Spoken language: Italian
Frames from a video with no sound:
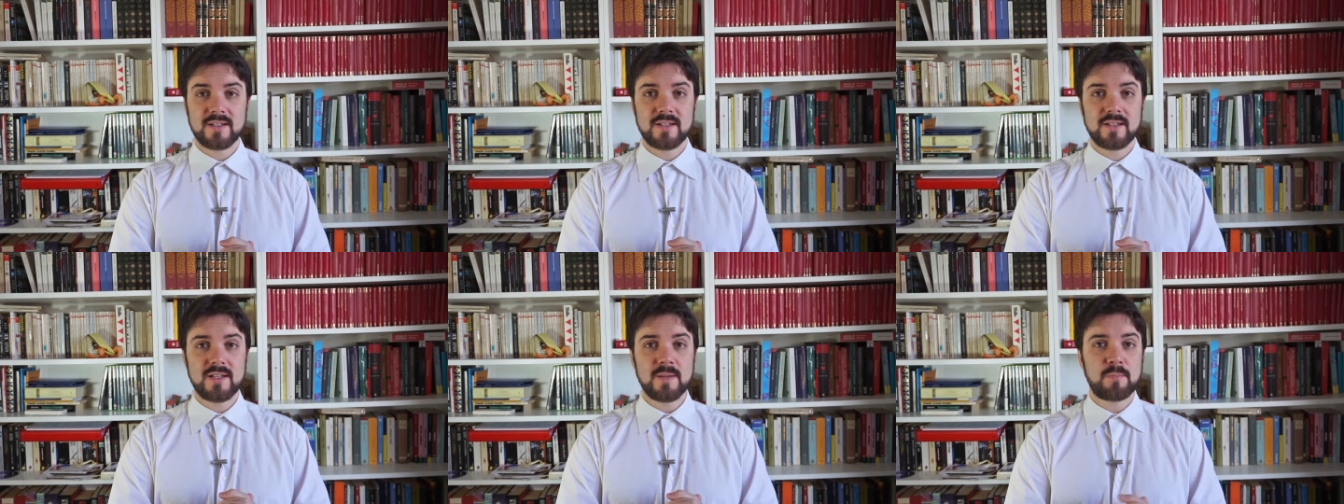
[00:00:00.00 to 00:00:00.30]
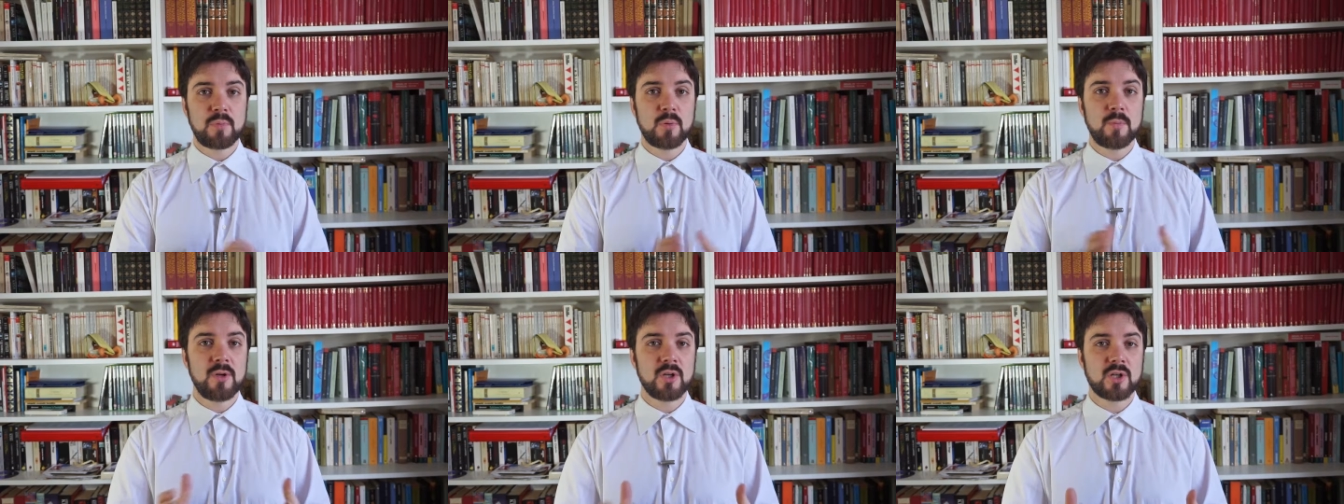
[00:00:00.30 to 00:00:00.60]
il
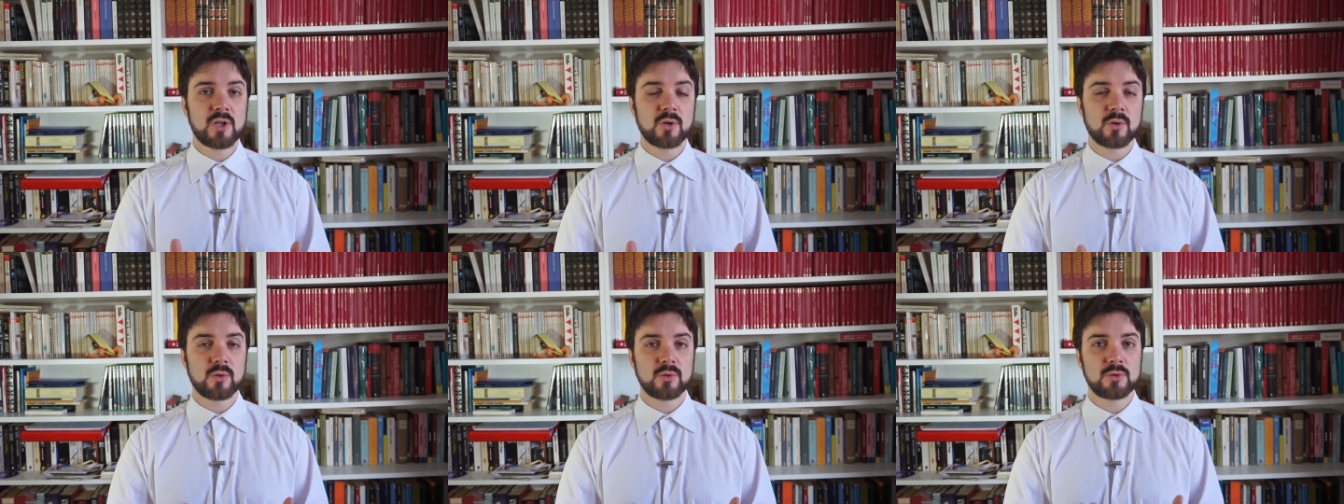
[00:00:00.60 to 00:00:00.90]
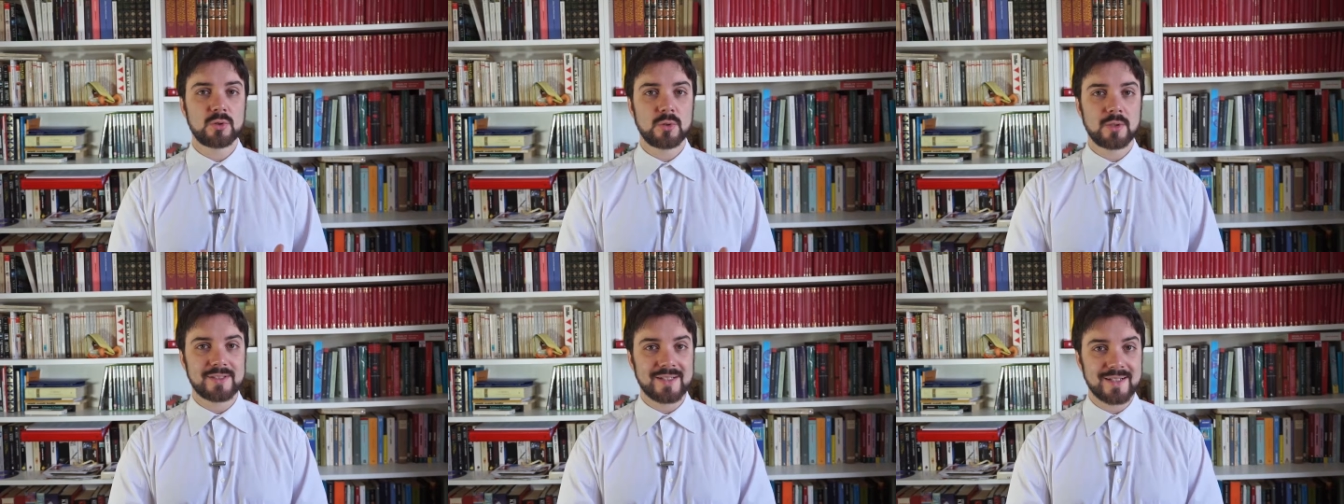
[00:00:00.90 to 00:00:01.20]
pubblico ha
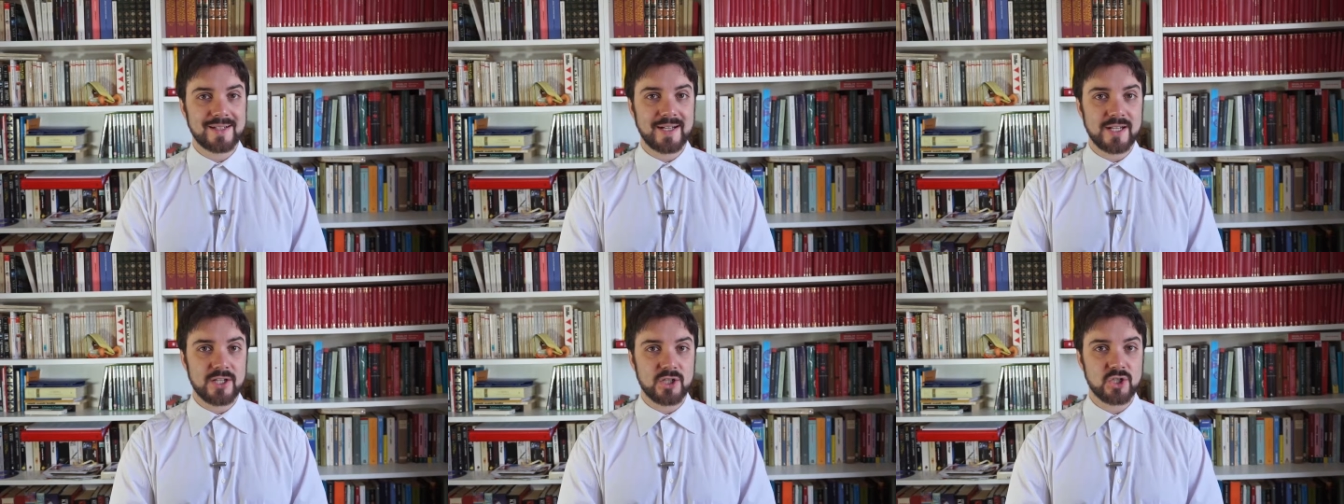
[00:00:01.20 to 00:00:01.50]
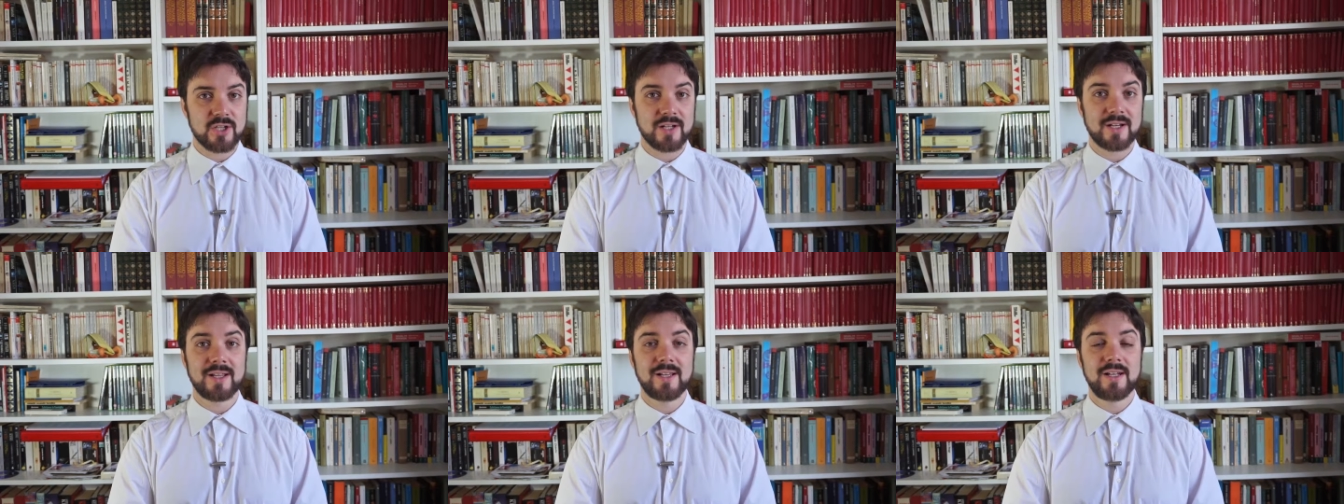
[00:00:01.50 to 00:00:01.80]
continuato a
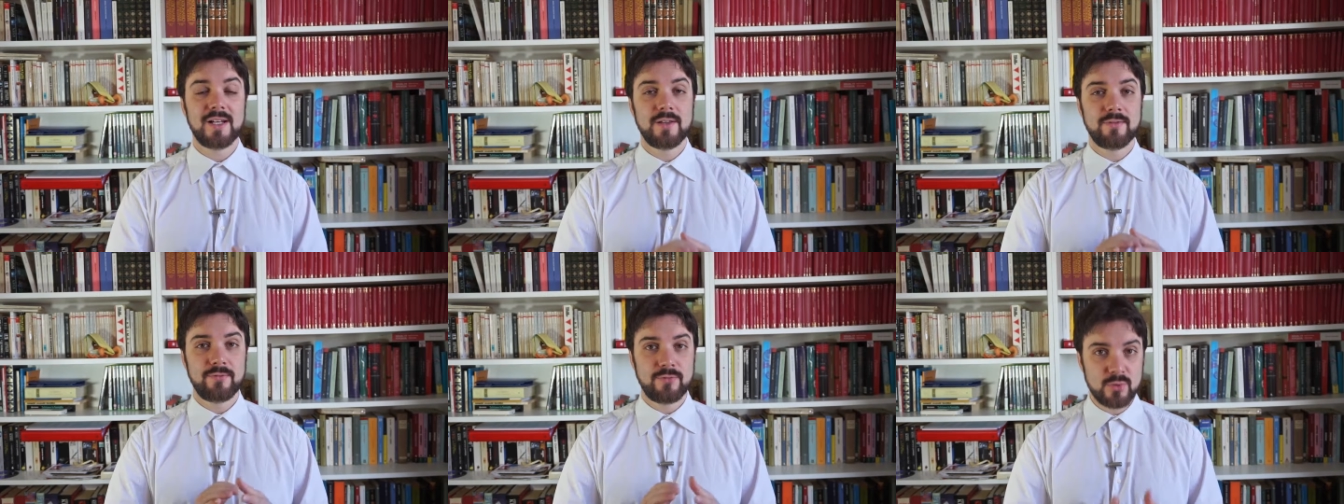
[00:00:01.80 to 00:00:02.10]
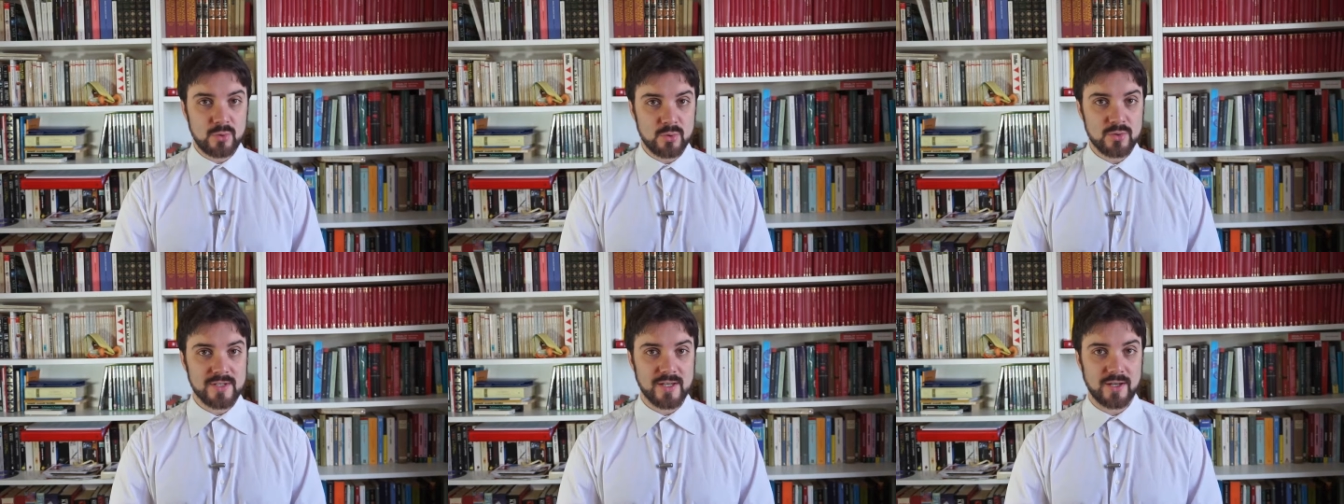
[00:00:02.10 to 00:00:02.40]
crescere, le
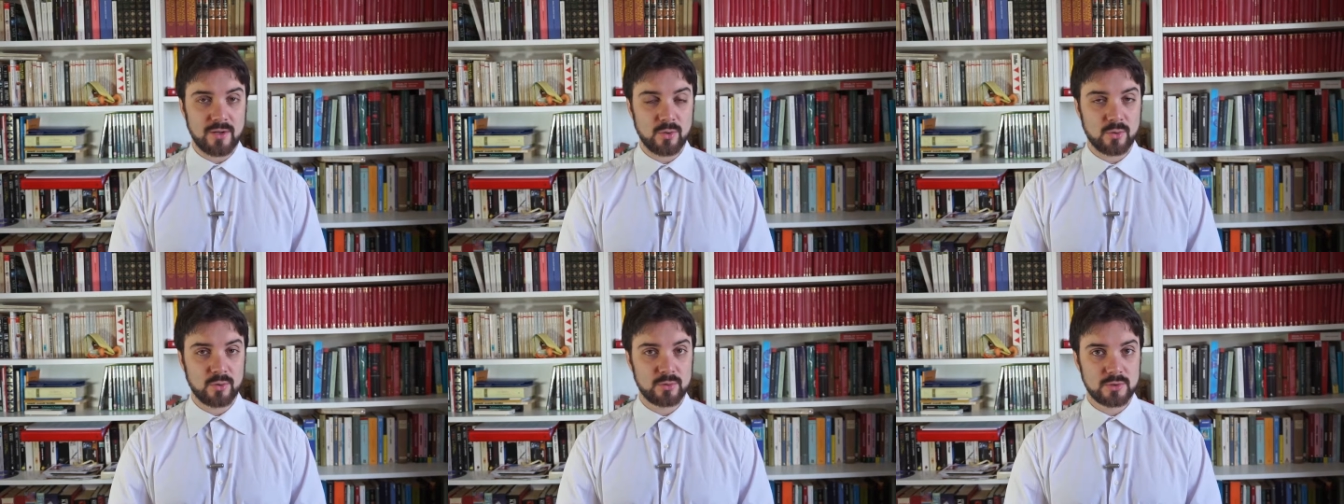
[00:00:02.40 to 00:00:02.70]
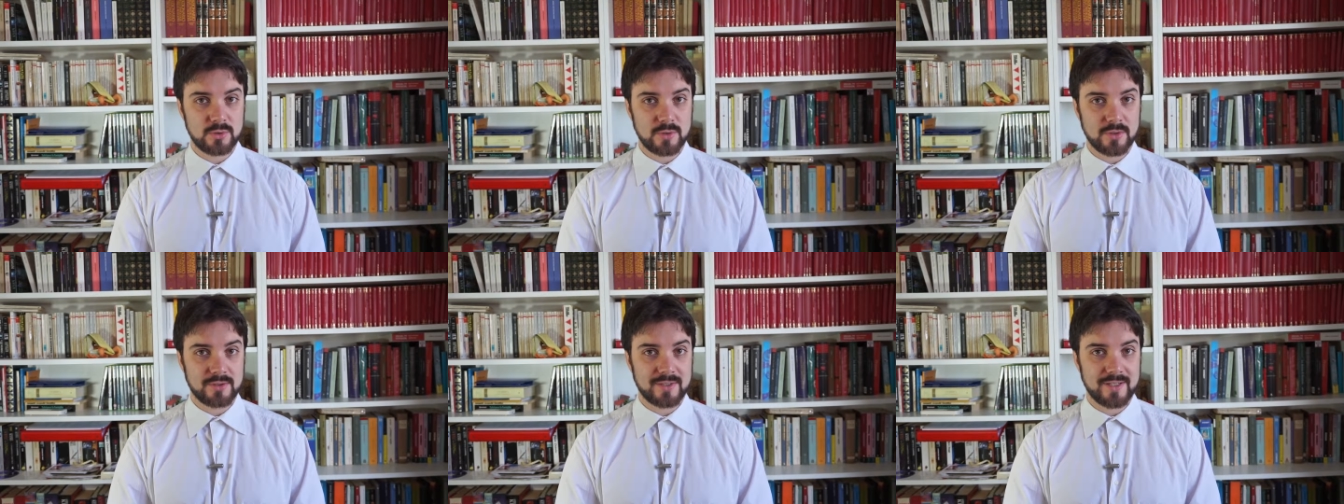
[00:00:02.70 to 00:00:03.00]
views hanno
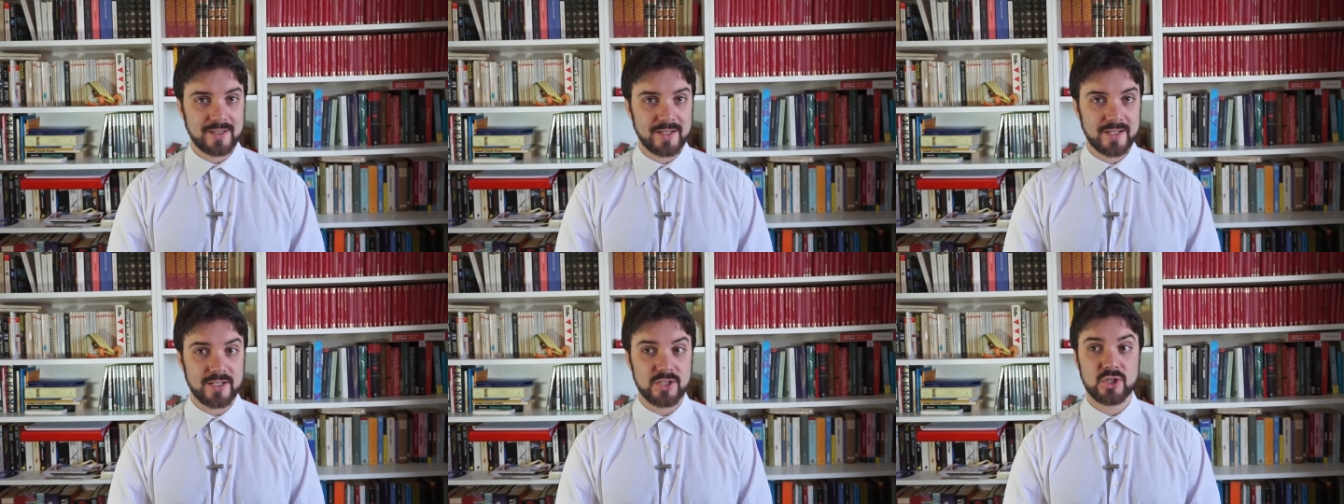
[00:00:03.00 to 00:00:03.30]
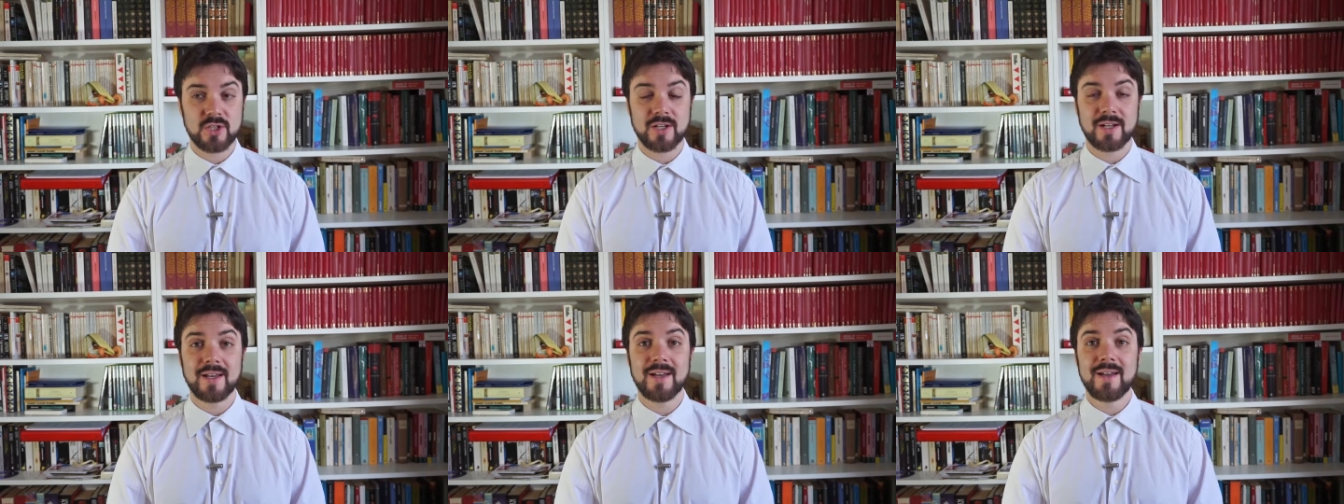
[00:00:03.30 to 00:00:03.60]
continuato a
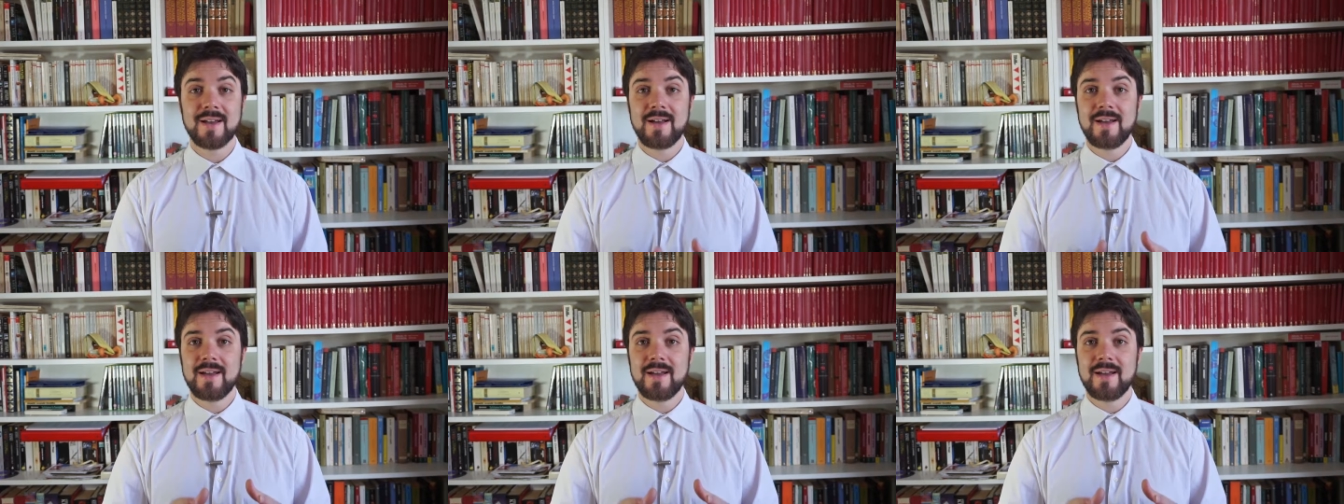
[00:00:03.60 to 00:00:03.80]
crescere